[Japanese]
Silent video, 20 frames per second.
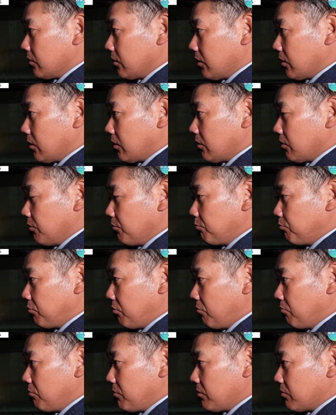いや1
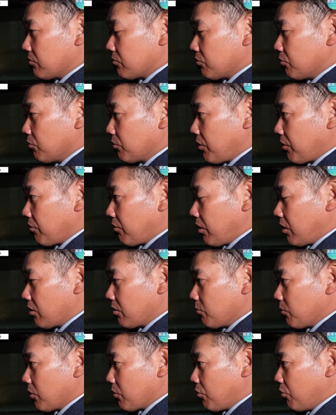本目の衝撃をある
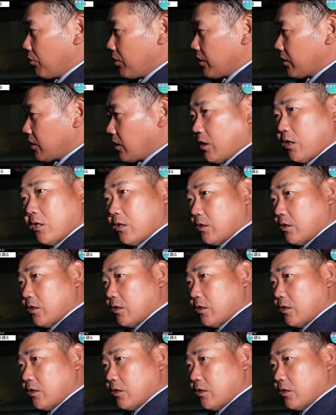意味超えた